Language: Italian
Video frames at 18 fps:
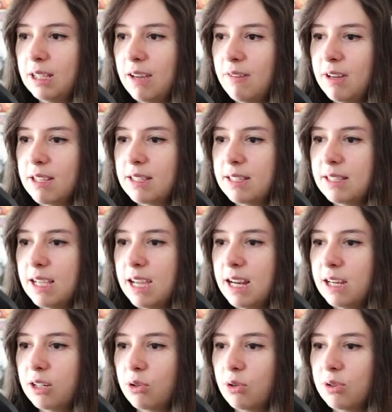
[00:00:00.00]
ad
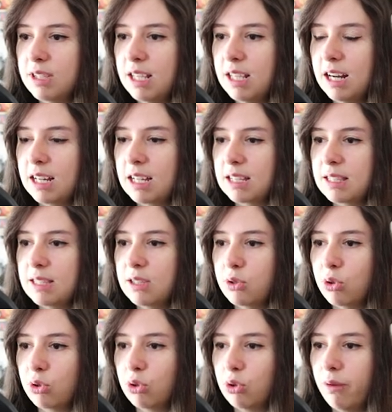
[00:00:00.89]
avanzare così ragazzi
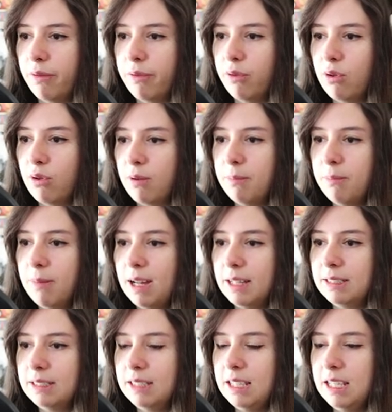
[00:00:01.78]
sotto
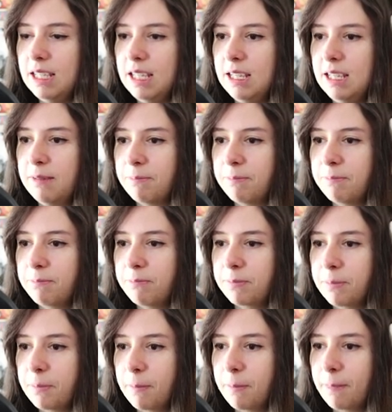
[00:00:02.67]
forma di...
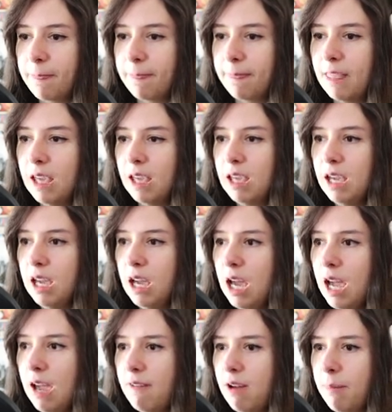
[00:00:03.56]

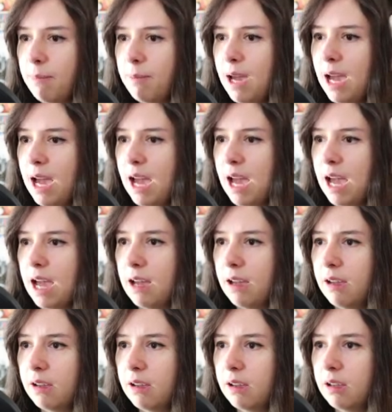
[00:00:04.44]
E eh, vabbè!
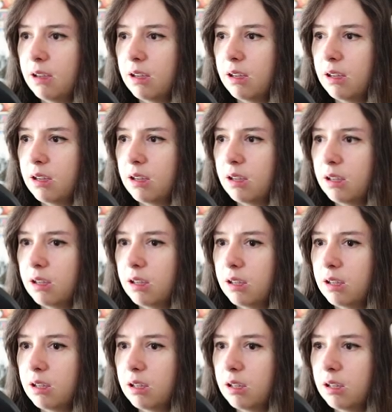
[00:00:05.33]

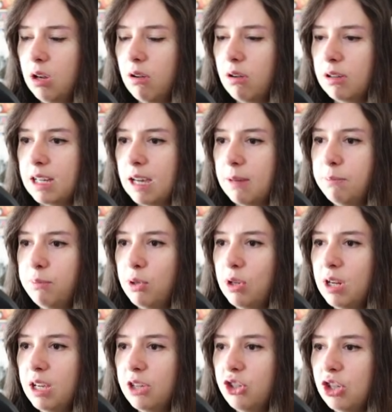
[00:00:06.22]
Ok,
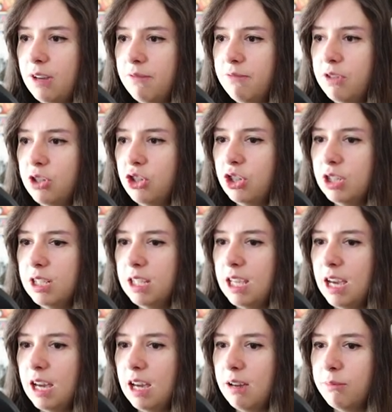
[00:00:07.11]
più le ci
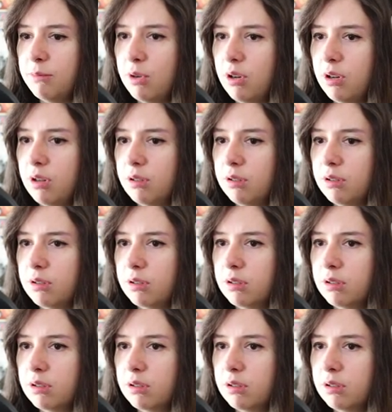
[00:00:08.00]
avviciniamo,